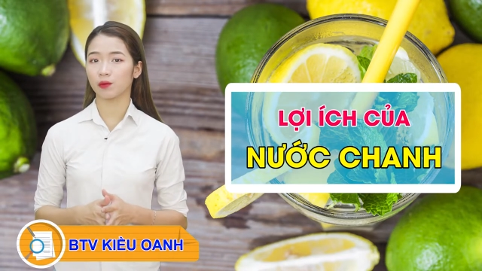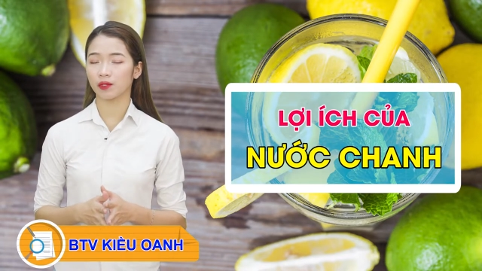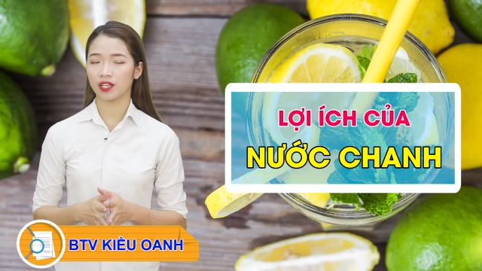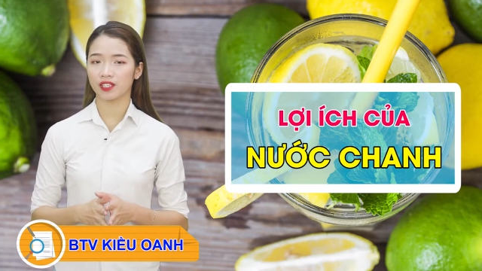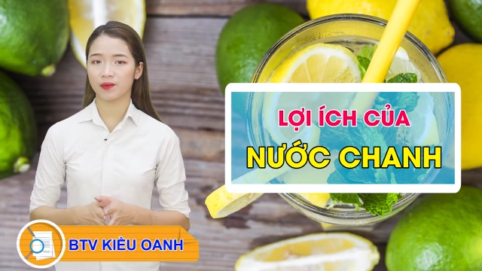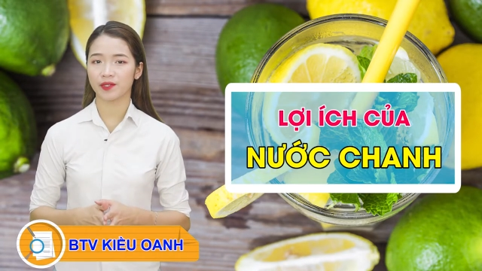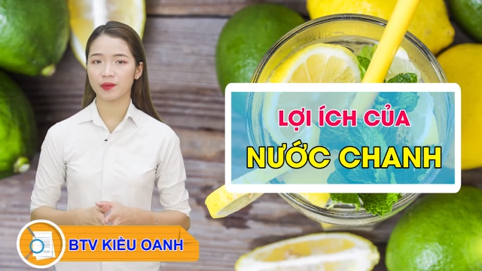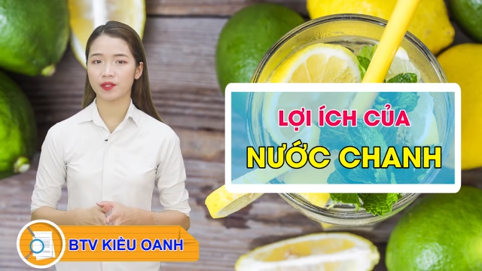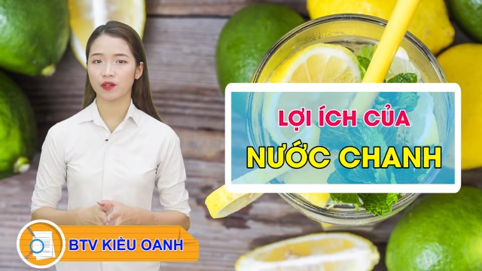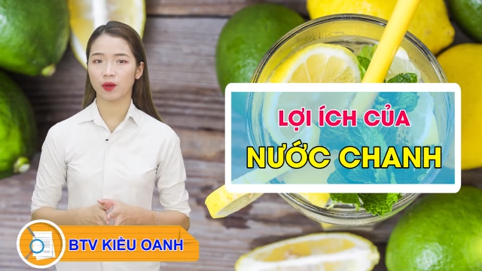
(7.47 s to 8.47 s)
thông tin chăm
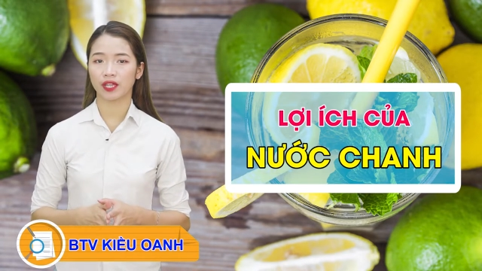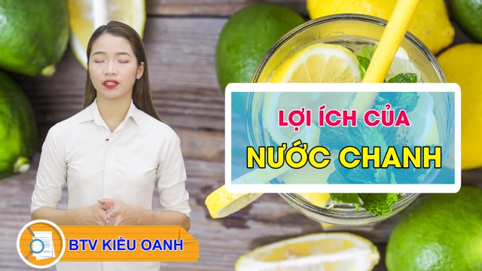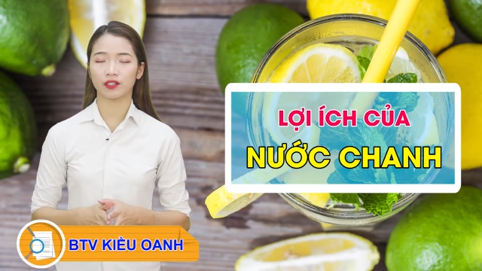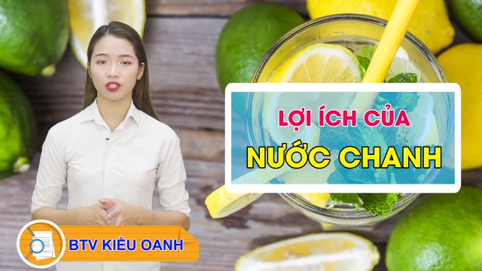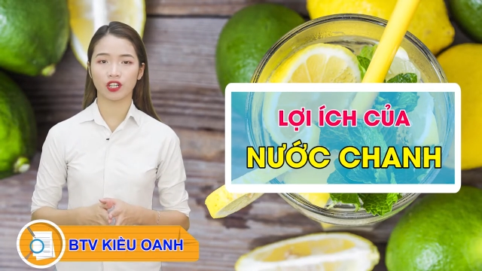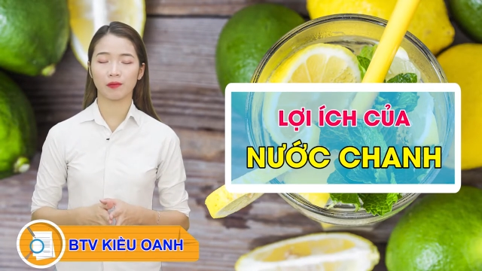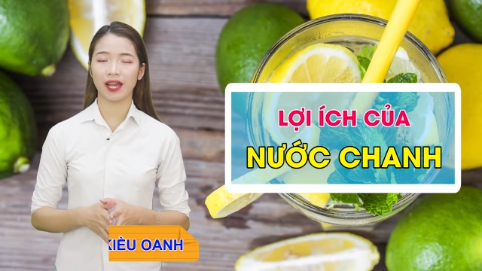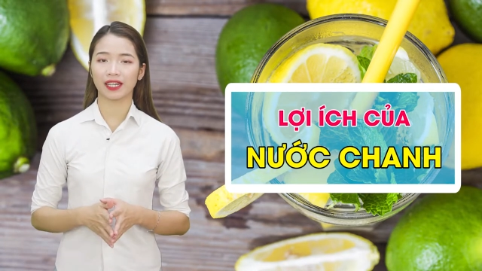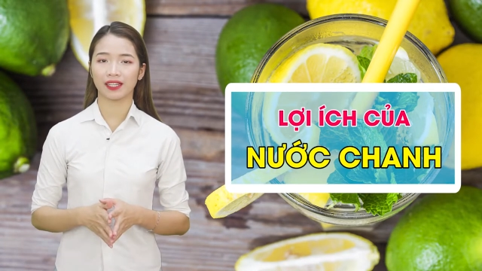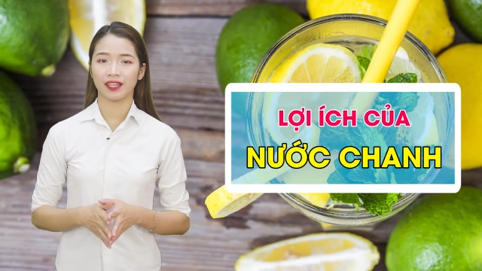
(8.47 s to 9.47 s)
sóc sức khỏe tới cho các
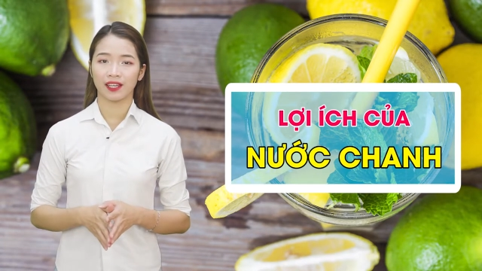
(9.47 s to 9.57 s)
bạn.